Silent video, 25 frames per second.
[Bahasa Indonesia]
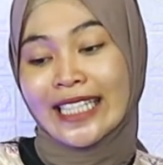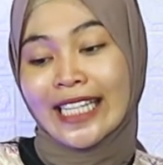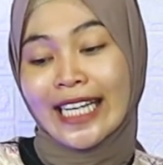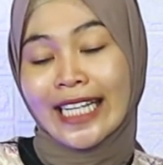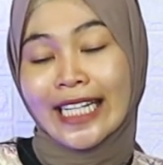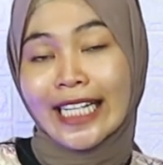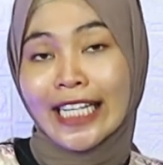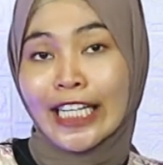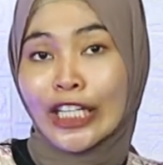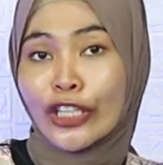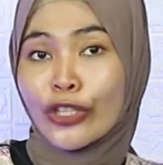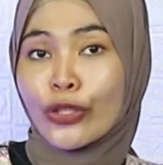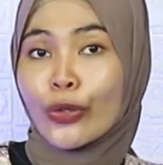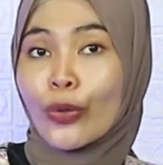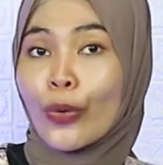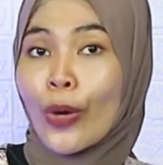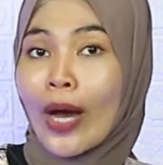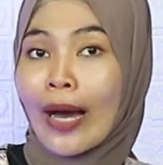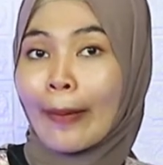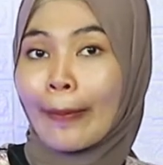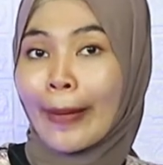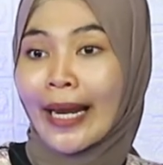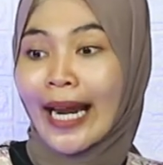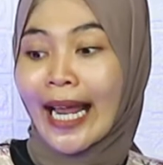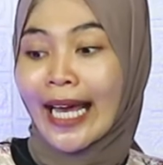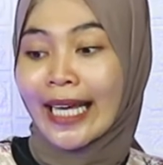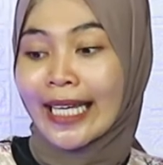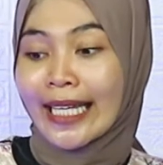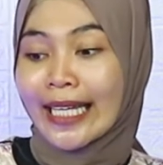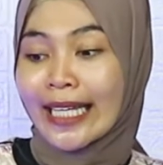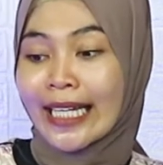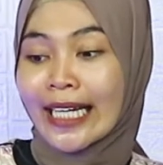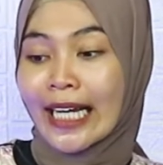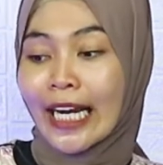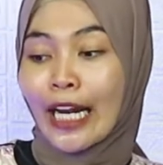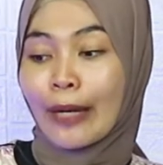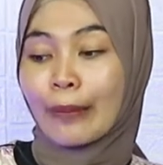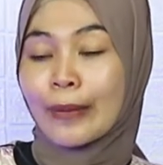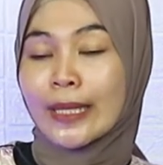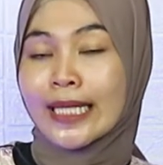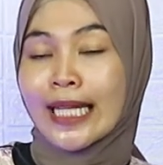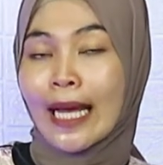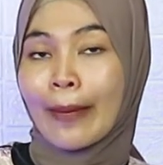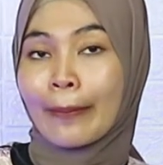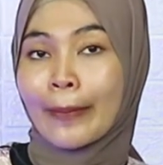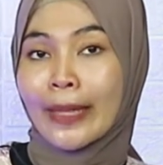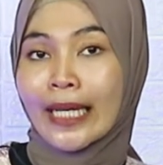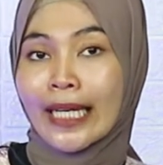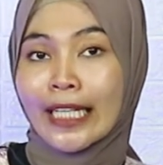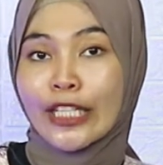Jadi tunggu apa lagi? Kalian
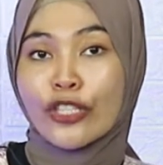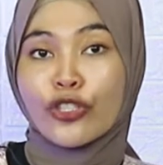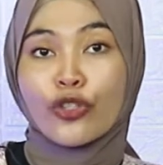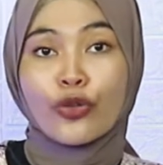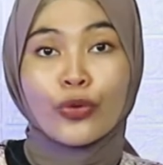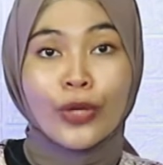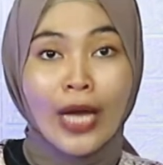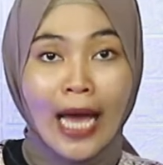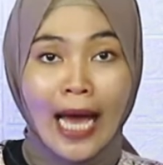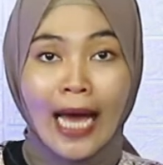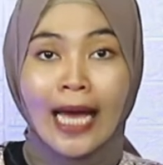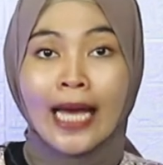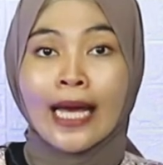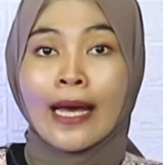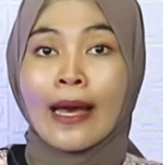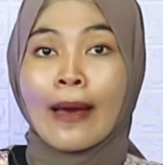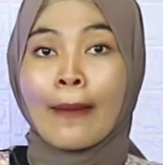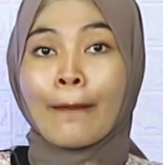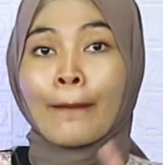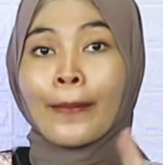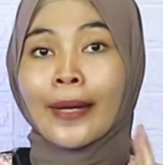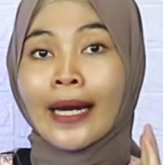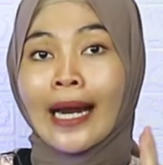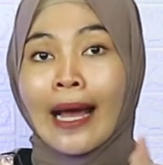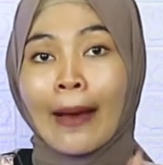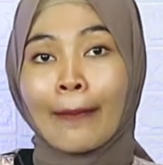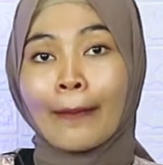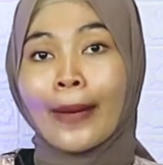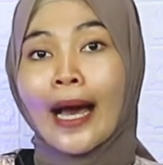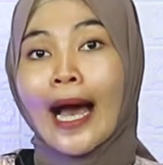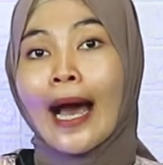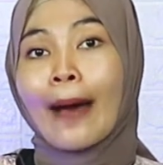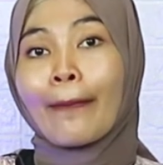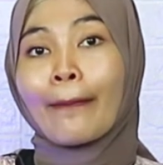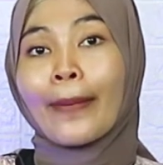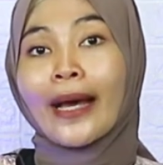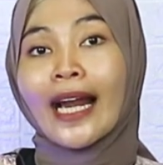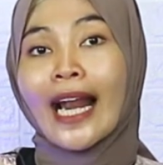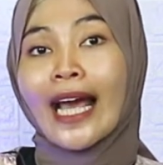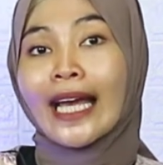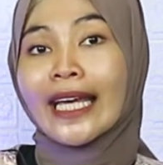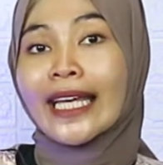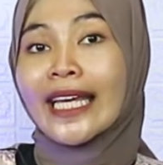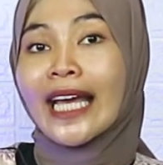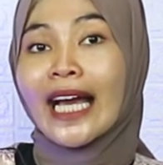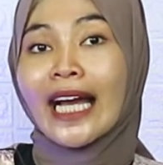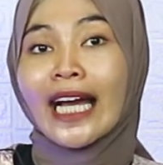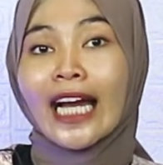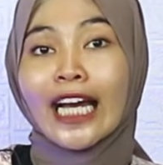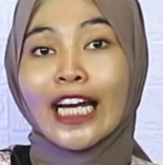bisa milih juga menambah apa
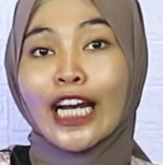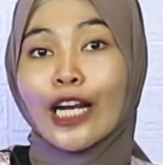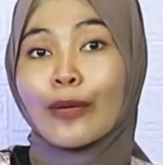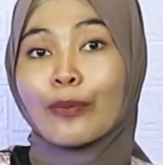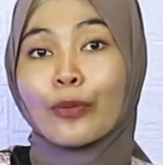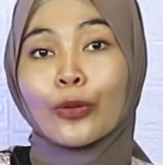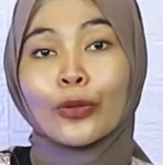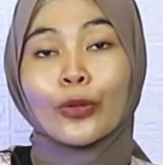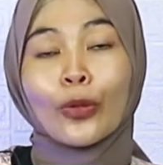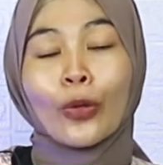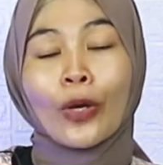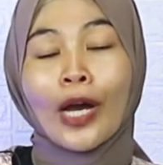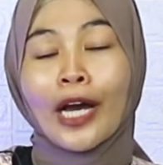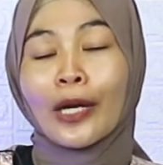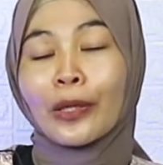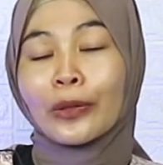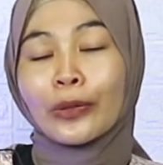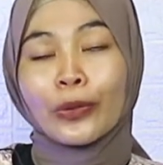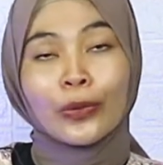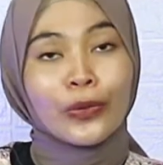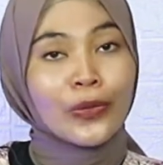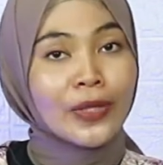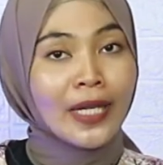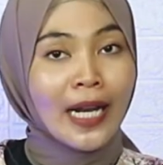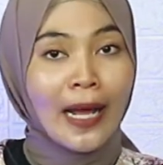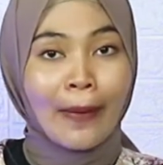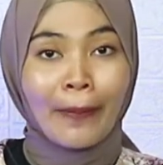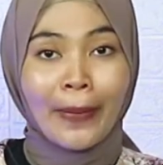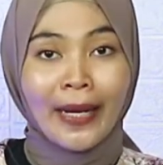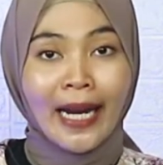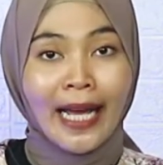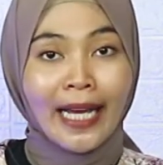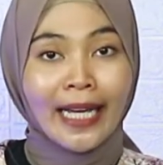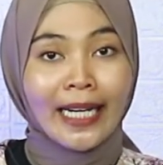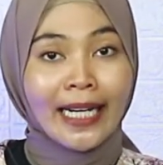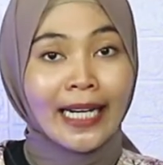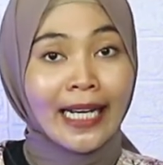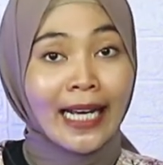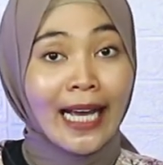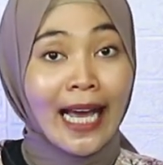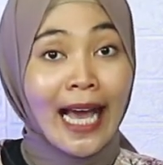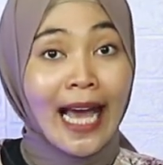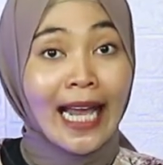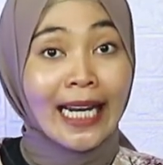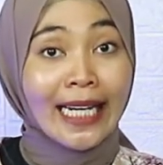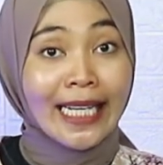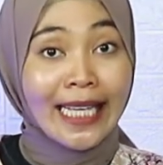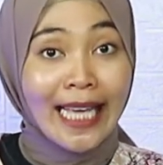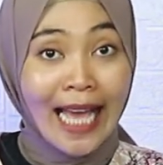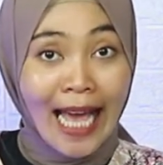lagi yang kalian butuhkan untuk senapan angin
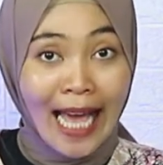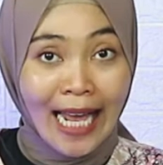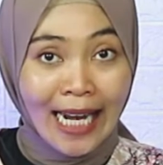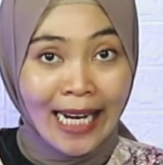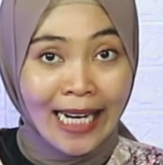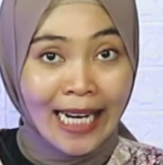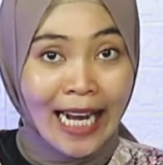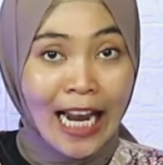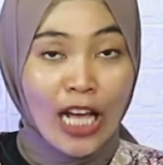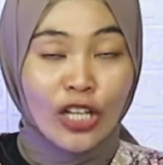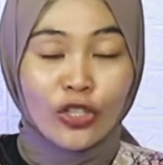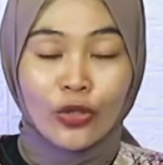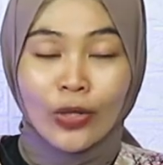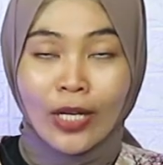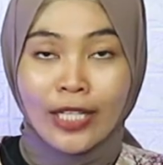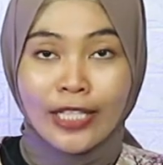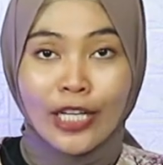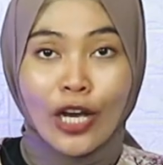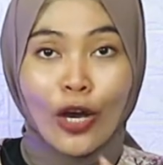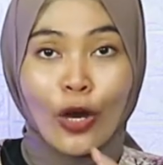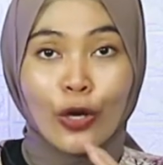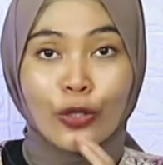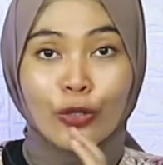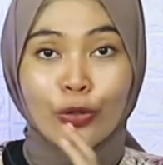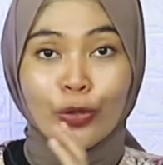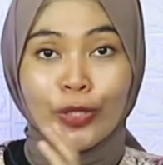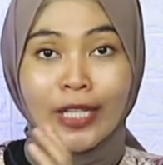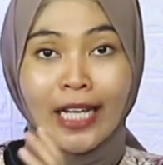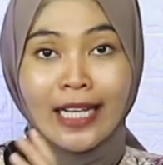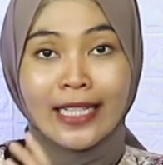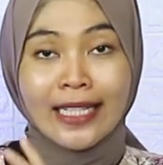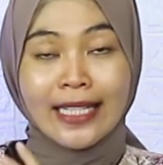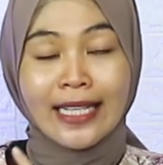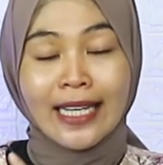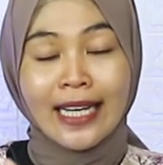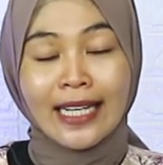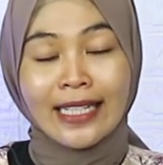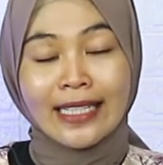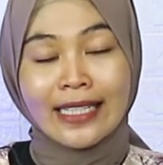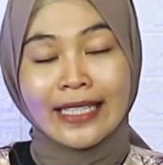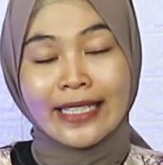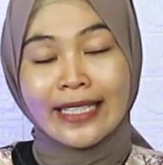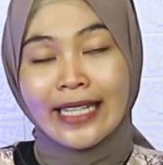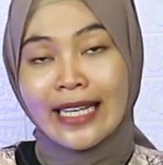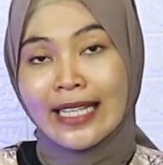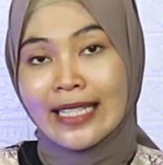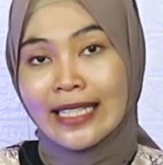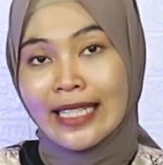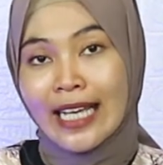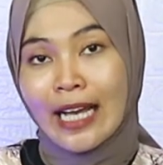kalian. Langsung saja konsultasikan ke
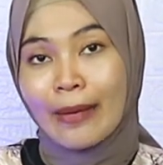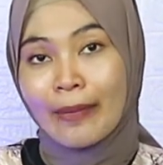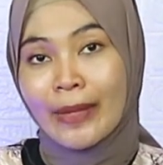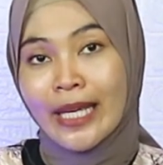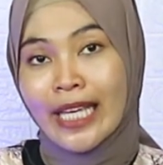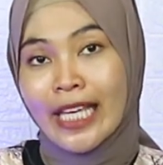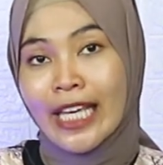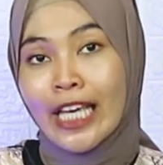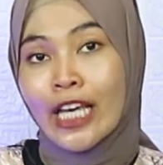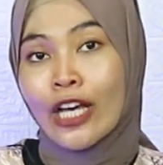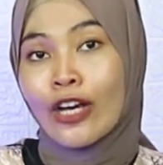CS kami.